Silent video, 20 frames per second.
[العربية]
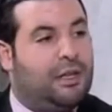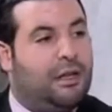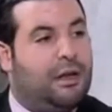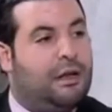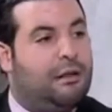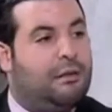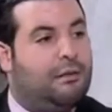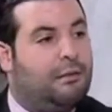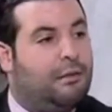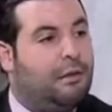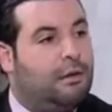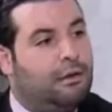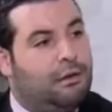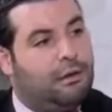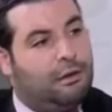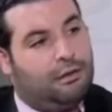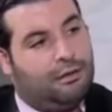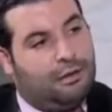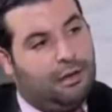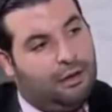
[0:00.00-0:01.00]
فترات
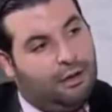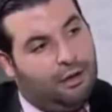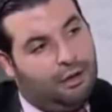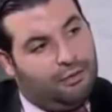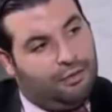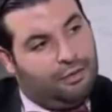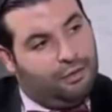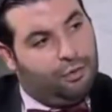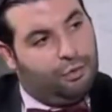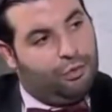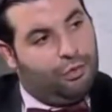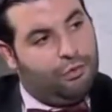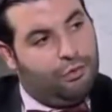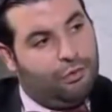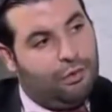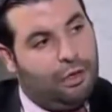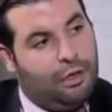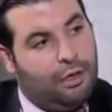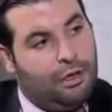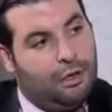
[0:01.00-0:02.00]
آه، التاريخ في
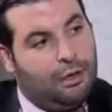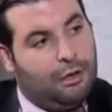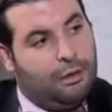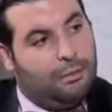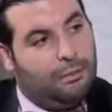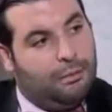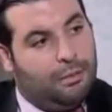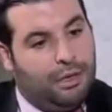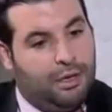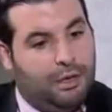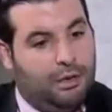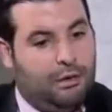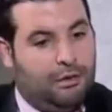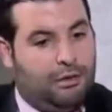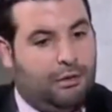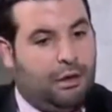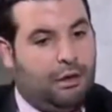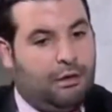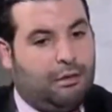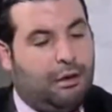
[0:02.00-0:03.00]
تونس
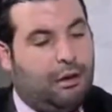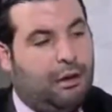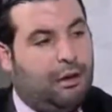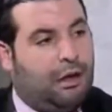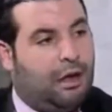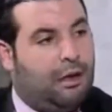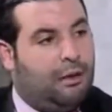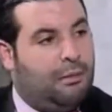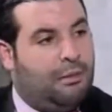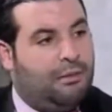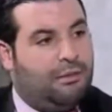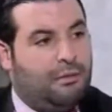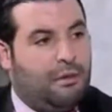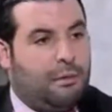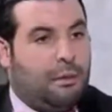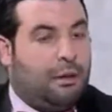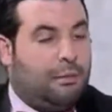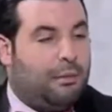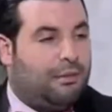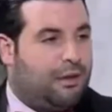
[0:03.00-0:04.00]
بطريقة
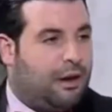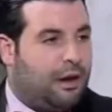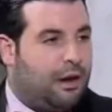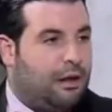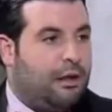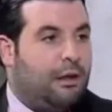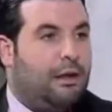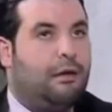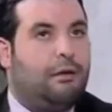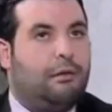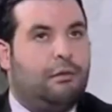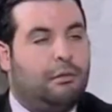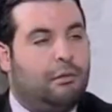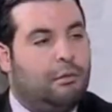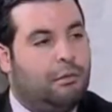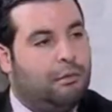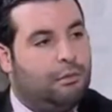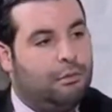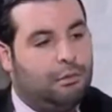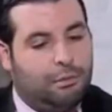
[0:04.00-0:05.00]
طبعا مسرحية
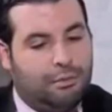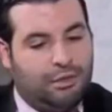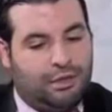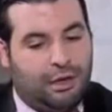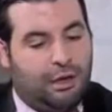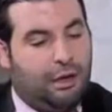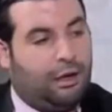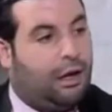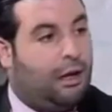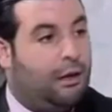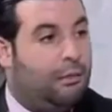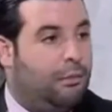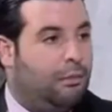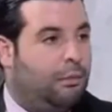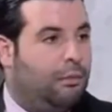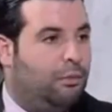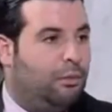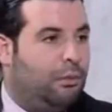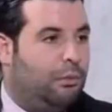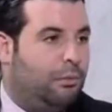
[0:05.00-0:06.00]

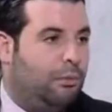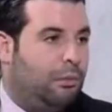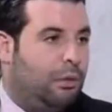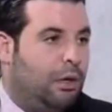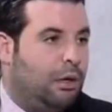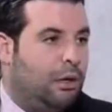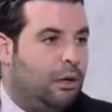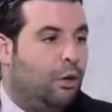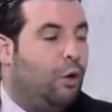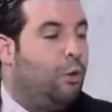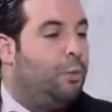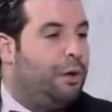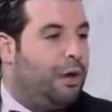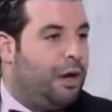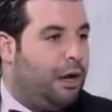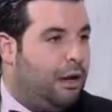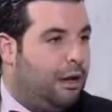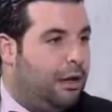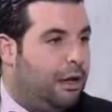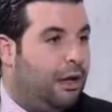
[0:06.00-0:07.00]
وبطريقة
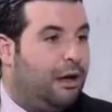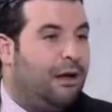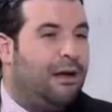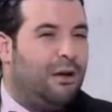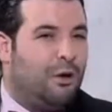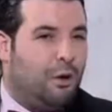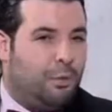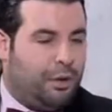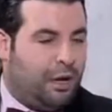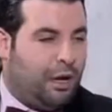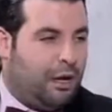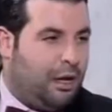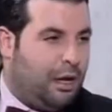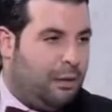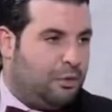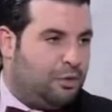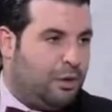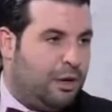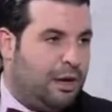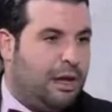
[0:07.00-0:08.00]
اوبيرالية
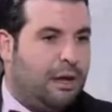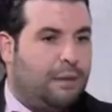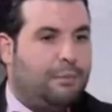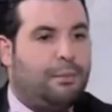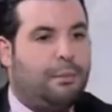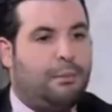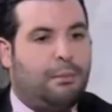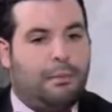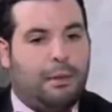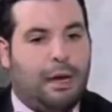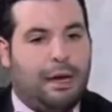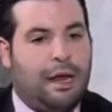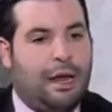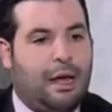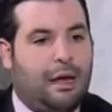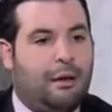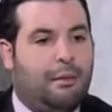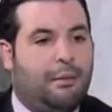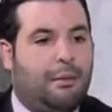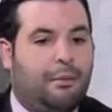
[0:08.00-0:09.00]
اوبيرالية مش معناها
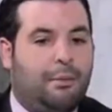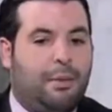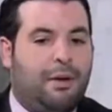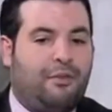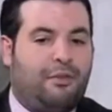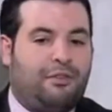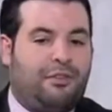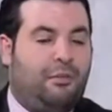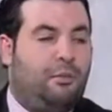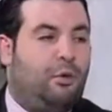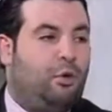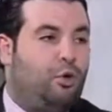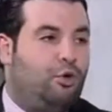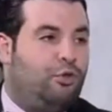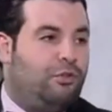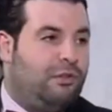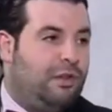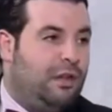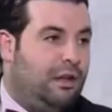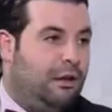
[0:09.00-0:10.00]
معناها با فورسيمون
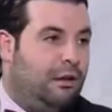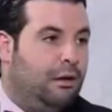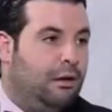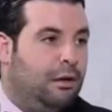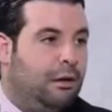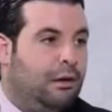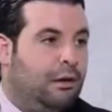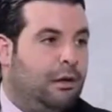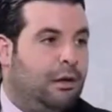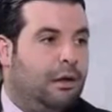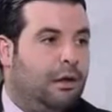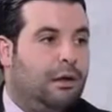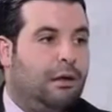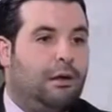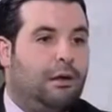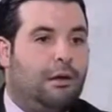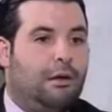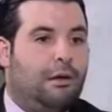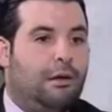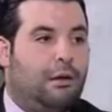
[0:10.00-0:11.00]
لو ستيل 100%
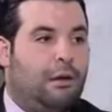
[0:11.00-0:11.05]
